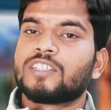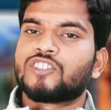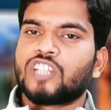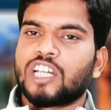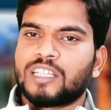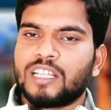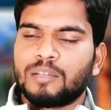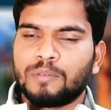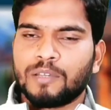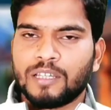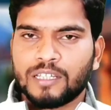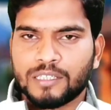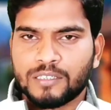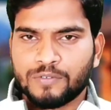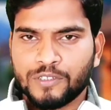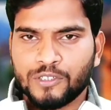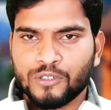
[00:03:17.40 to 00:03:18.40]
ये चैनल भी
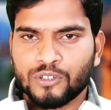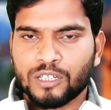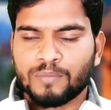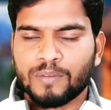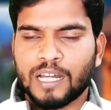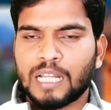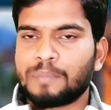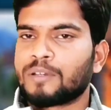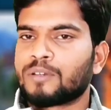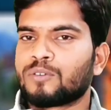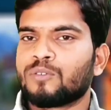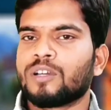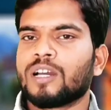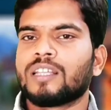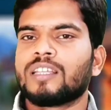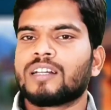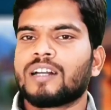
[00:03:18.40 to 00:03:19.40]
इस वीडियो के बारे में
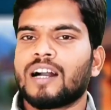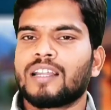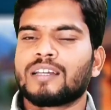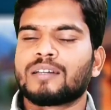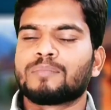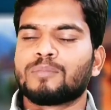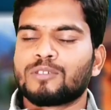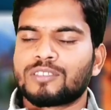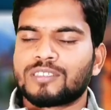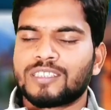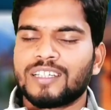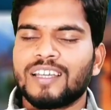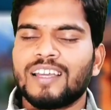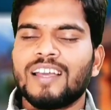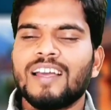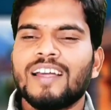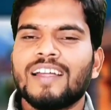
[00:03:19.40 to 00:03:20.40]
कोई आधिकारिक
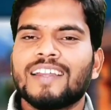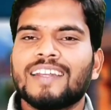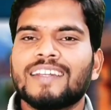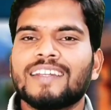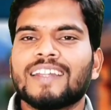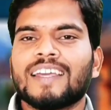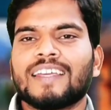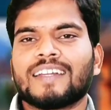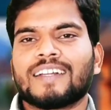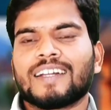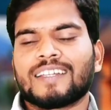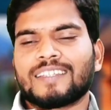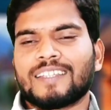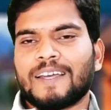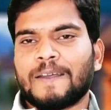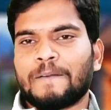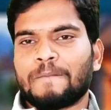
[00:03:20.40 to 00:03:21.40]
पुष्टि नहीं
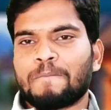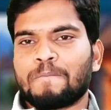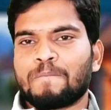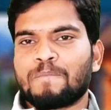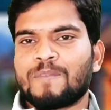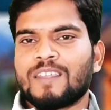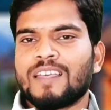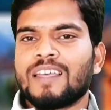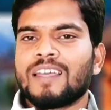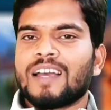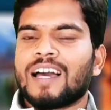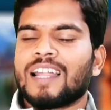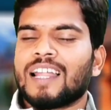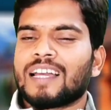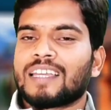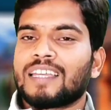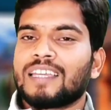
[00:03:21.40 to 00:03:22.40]
करता है
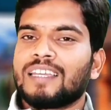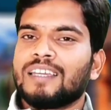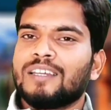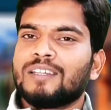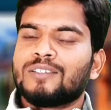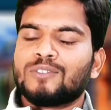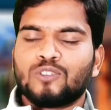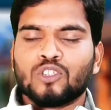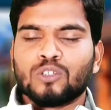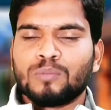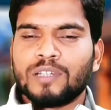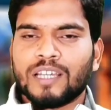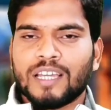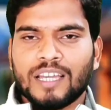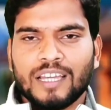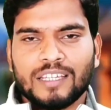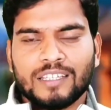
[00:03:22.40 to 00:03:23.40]
हालांकि जो
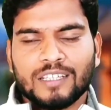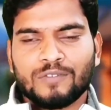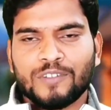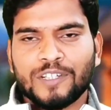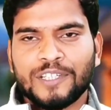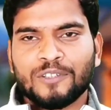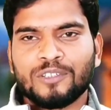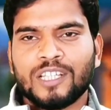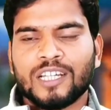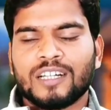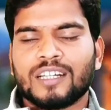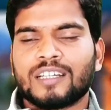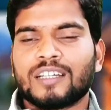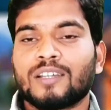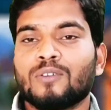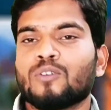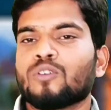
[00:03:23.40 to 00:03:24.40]
भी है ये वीडियो देख
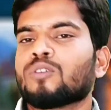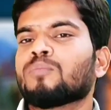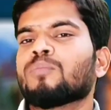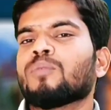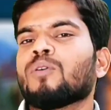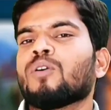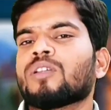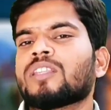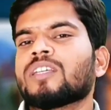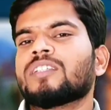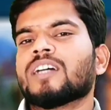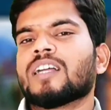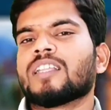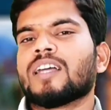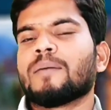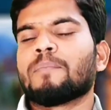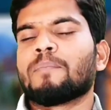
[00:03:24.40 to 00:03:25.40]
करके लोग बहुत ही
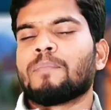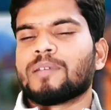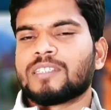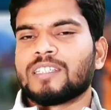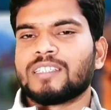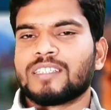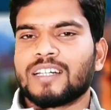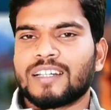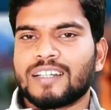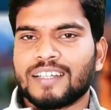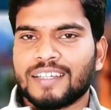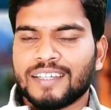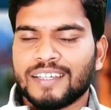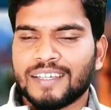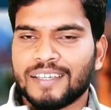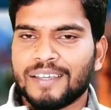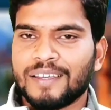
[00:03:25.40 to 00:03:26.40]
ज़्यादा पसंद कर
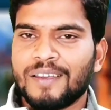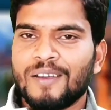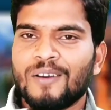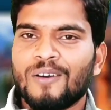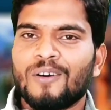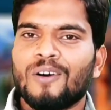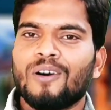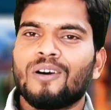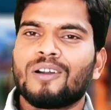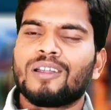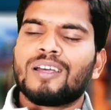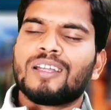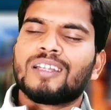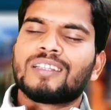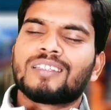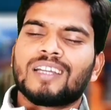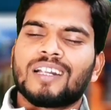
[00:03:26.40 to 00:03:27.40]
रहे हैं और
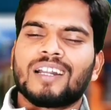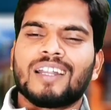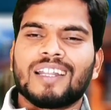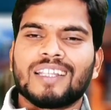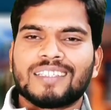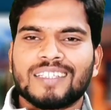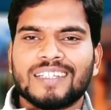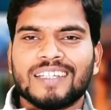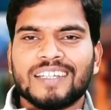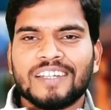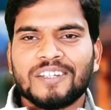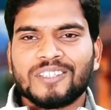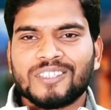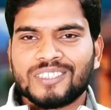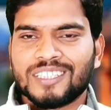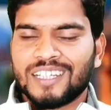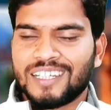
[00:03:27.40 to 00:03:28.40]
धड़ल्ले से
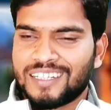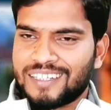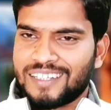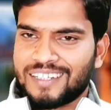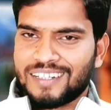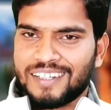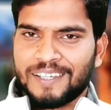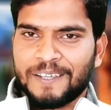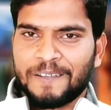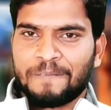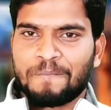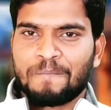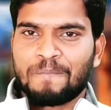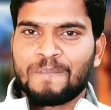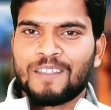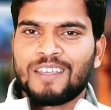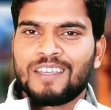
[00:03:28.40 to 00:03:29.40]
शेयर कर रहे
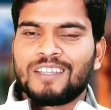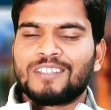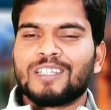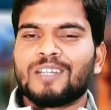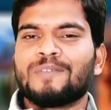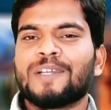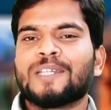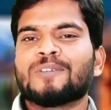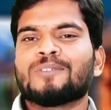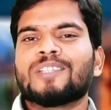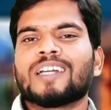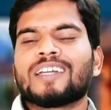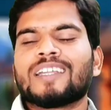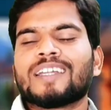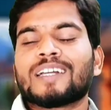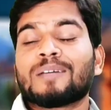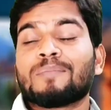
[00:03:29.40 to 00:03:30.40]
हैं ये वीडियो
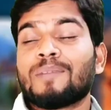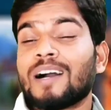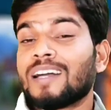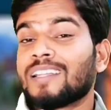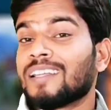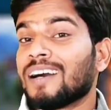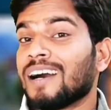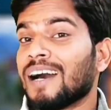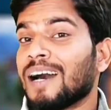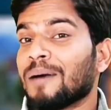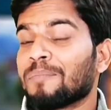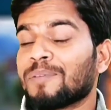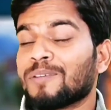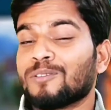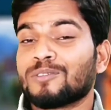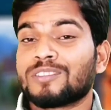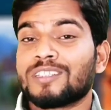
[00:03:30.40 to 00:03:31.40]
देखने के बाद
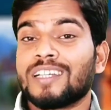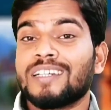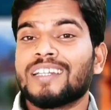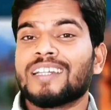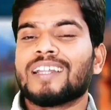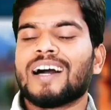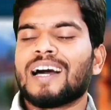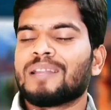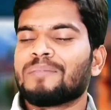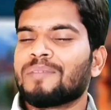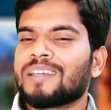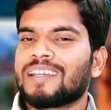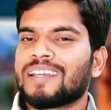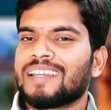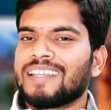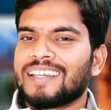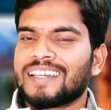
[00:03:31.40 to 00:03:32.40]
आप उस इंडियन आर्मी
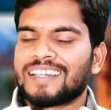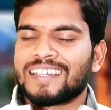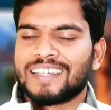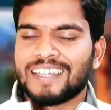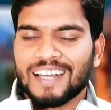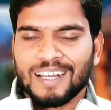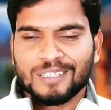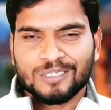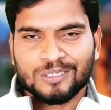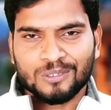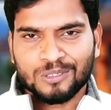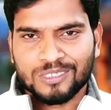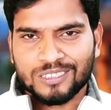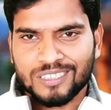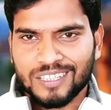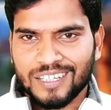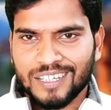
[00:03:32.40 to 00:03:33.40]
के लिए क्या
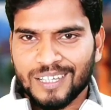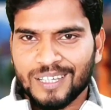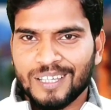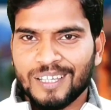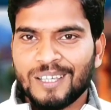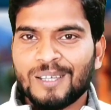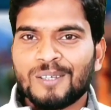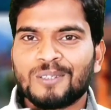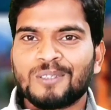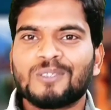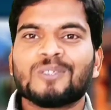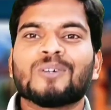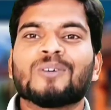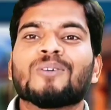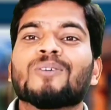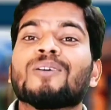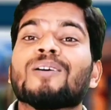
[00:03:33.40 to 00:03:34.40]
सोचते हैं
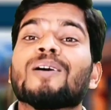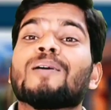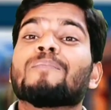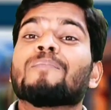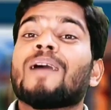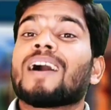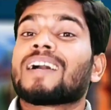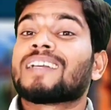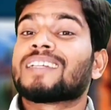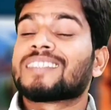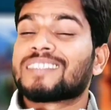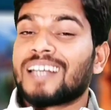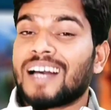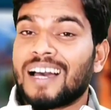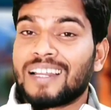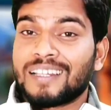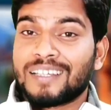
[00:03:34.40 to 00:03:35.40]
जो
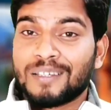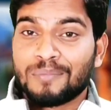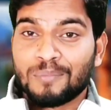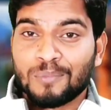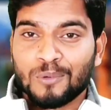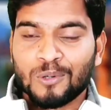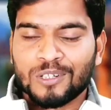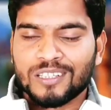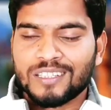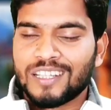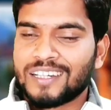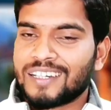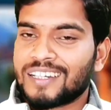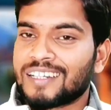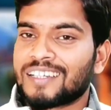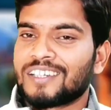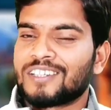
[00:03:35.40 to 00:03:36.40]
पाकिस्तान के वोट दे
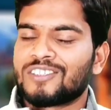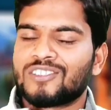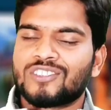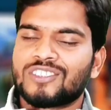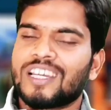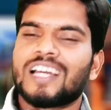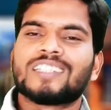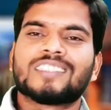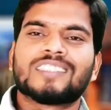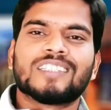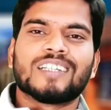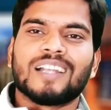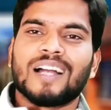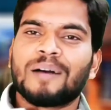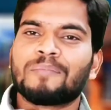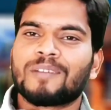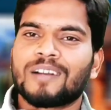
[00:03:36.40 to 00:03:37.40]
करके जय श्री
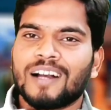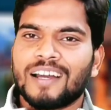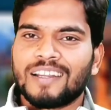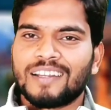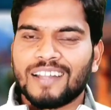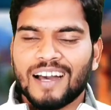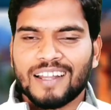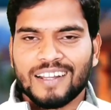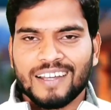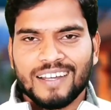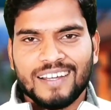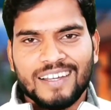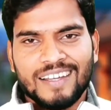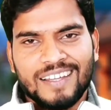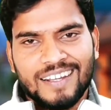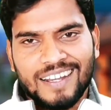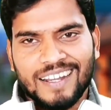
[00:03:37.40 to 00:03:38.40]
राम का नारा
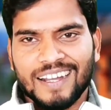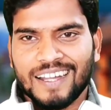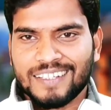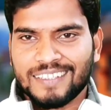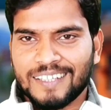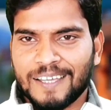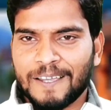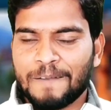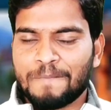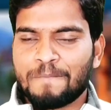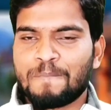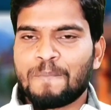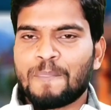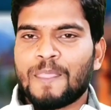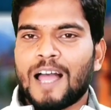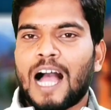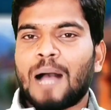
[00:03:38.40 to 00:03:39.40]
लगाता है
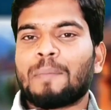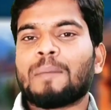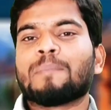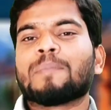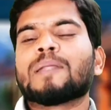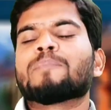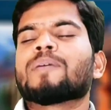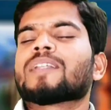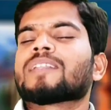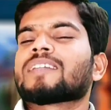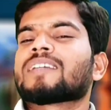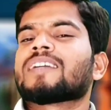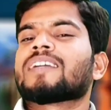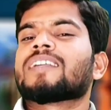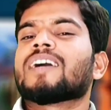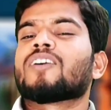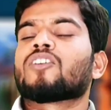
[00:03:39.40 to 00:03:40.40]
आप अपनी
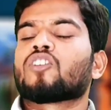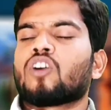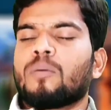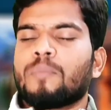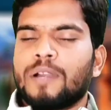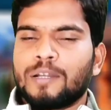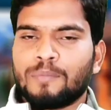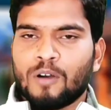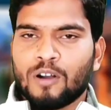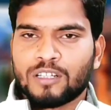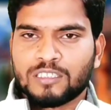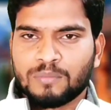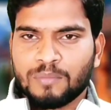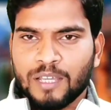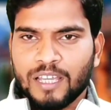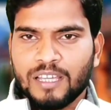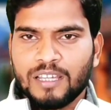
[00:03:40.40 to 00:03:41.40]
प्रतिक्रिया कमेंट
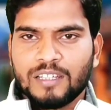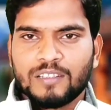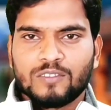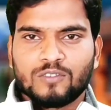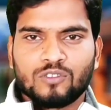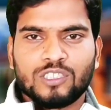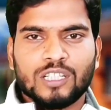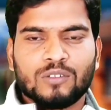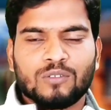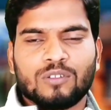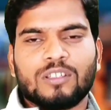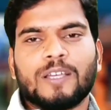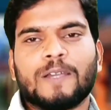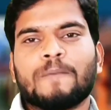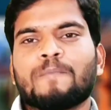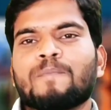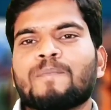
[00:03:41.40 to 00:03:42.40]
बॉक्स में ज़रूर
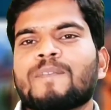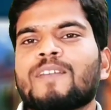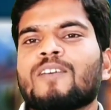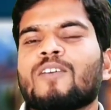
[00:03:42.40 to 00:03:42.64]
दें